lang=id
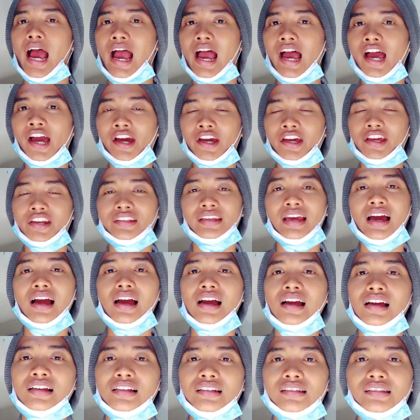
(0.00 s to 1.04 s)

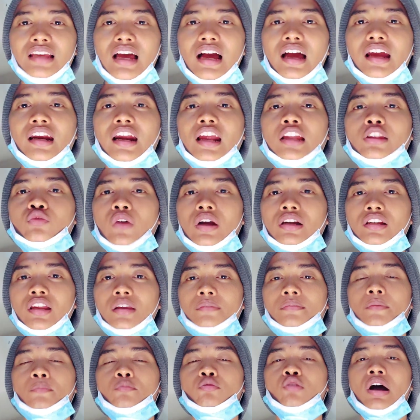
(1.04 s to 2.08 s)
Akhirnya sang Ratu
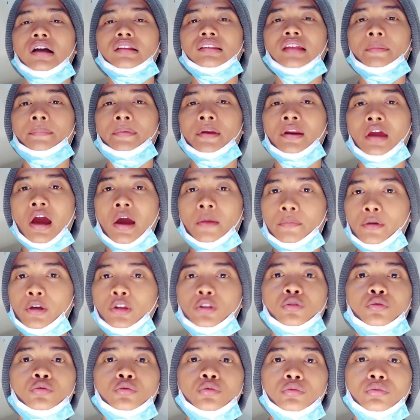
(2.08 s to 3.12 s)
Adil membuka tabir gaib
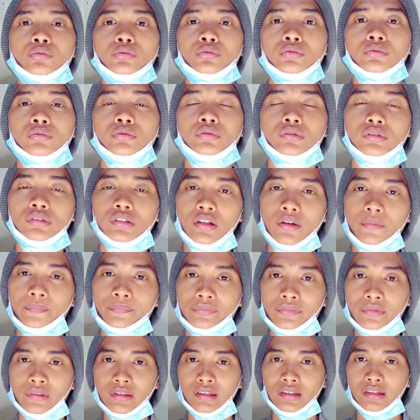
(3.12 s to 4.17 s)
itu.
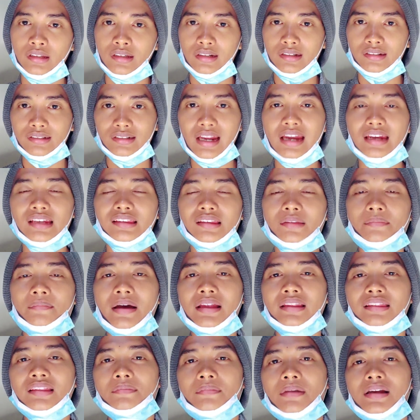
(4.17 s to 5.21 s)
Dan
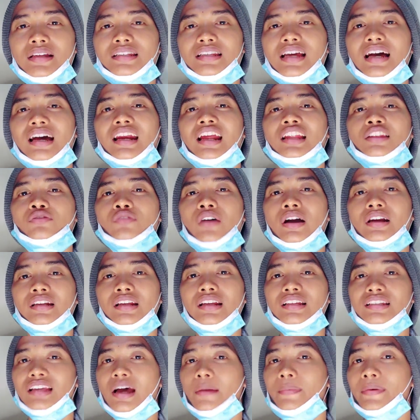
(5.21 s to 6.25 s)
teman-teman sang Ratu
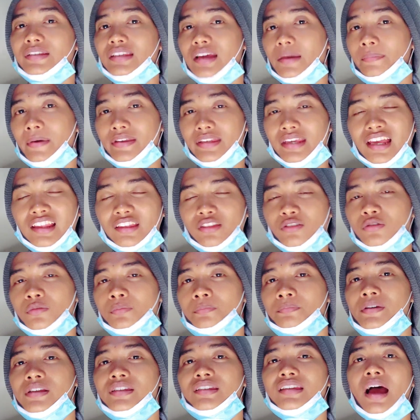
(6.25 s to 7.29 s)
Adil sahabat-sahabatnya itu
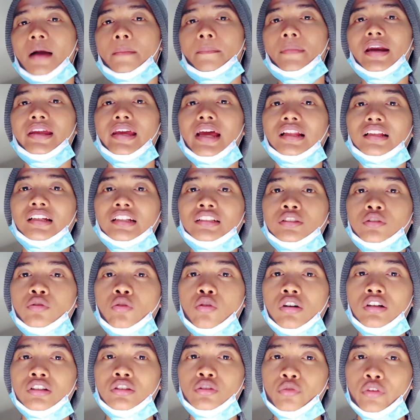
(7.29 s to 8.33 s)
bisa melihat
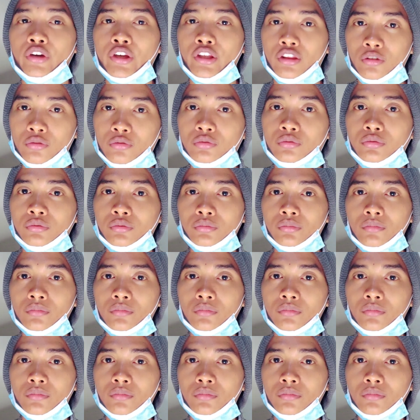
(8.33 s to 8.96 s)
genderuwo gendru itu.